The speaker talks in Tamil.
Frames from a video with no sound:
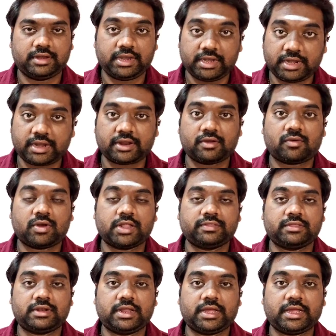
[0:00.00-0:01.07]
நின்ற
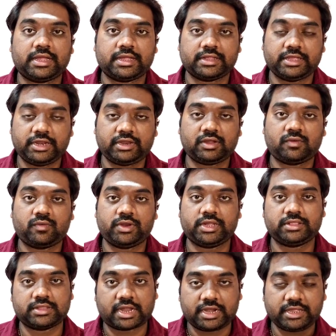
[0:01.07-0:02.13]
கோலத்தில்
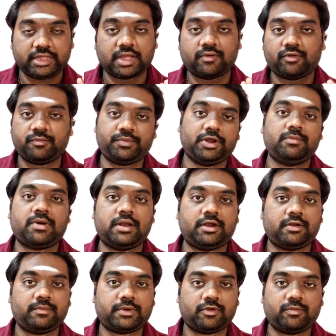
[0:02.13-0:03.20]
இருக்கக்கூடிய தனியாக ஒரு
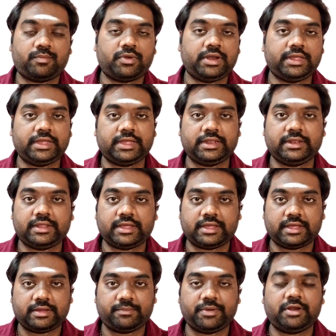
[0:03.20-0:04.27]
பெருமாள் இருப்பார் இப்போ நீங்கள் இந்த
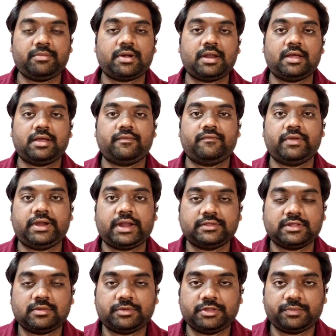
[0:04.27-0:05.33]
பெருமாளை
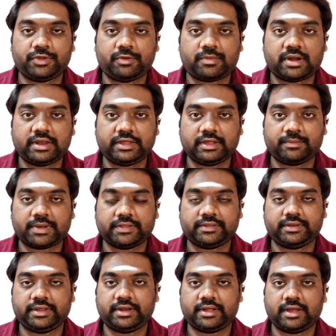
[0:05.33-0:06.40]
வெங்கடாஜலபதி பெருமாளை நீங்கள்
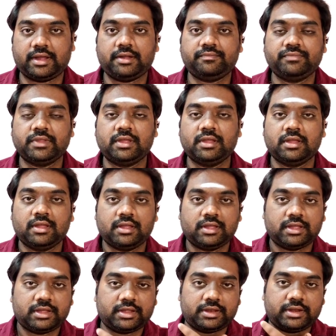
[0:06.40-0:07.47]
பார்த்துட்டிங்கன்னா
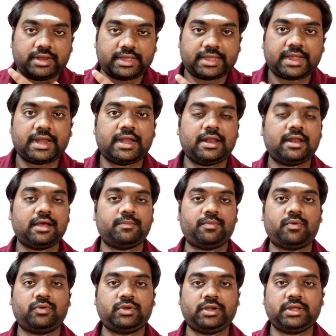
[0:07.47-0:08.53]

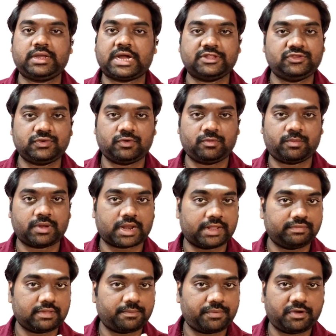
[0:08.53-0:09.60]
நகைகளெல்லாம் போட்டுட்டு காட்சி
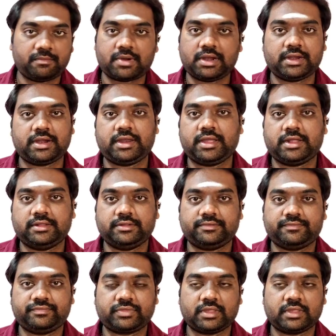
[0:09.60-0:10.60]
கொடுப்பார் அந்த பெருமாள் கிடையாது